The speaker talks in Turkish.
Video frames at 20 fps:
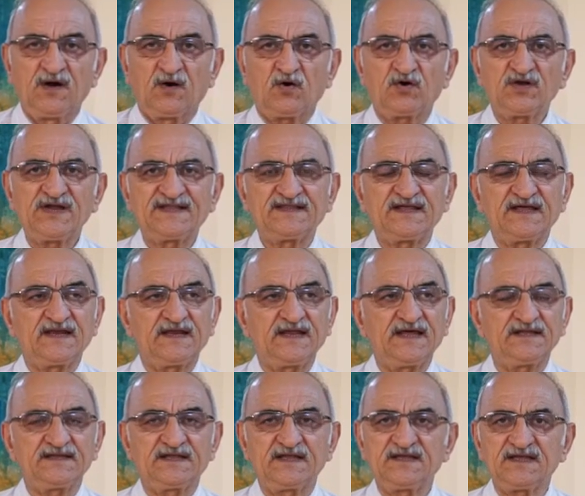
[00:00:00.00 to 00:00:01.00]
O
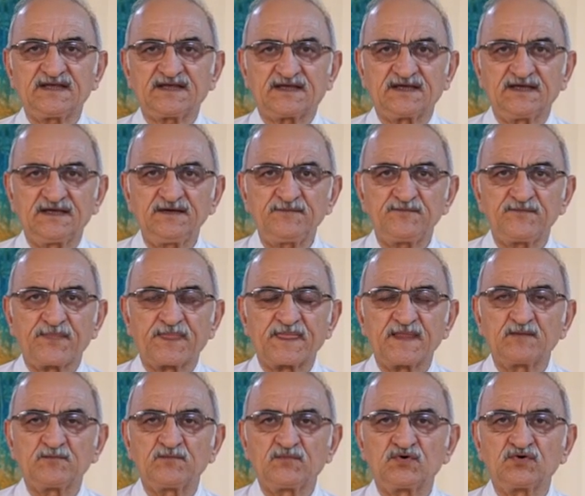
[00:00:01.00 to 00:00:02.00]
nedenle dedik ki
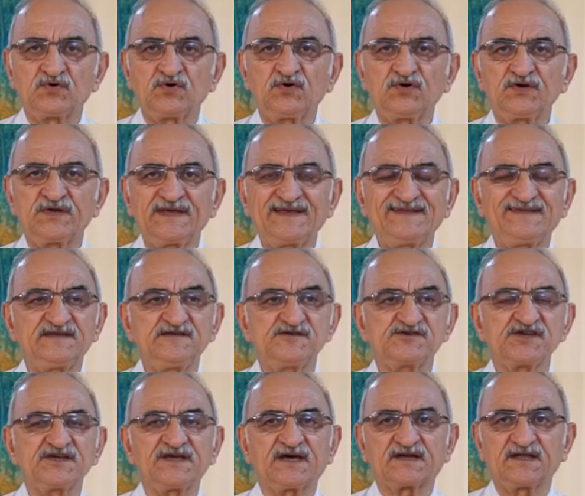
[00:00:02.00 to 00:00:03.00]
bunu
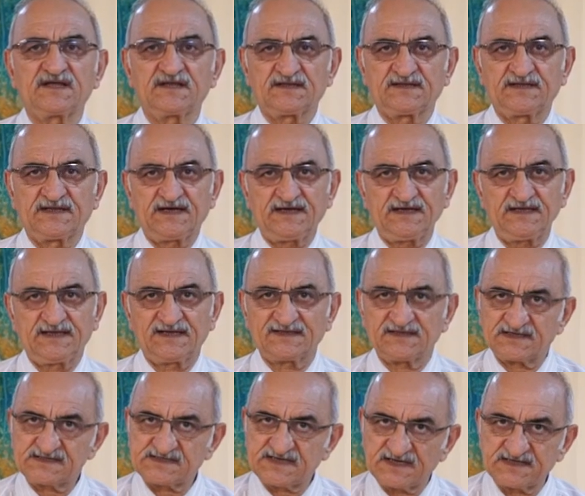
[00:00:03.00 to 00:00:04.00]
7. yarı yılda
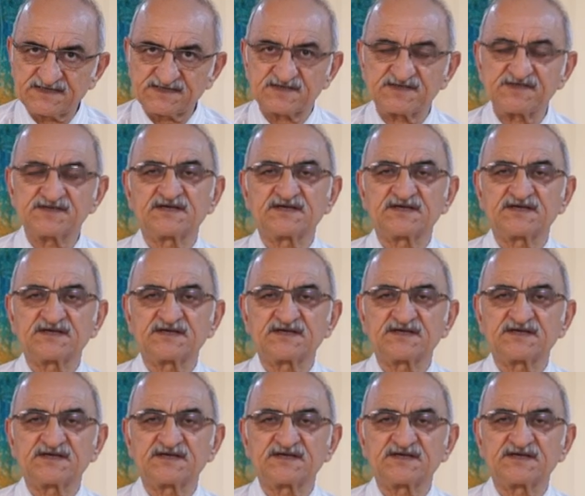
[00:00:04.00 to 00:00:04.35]
ya da 8.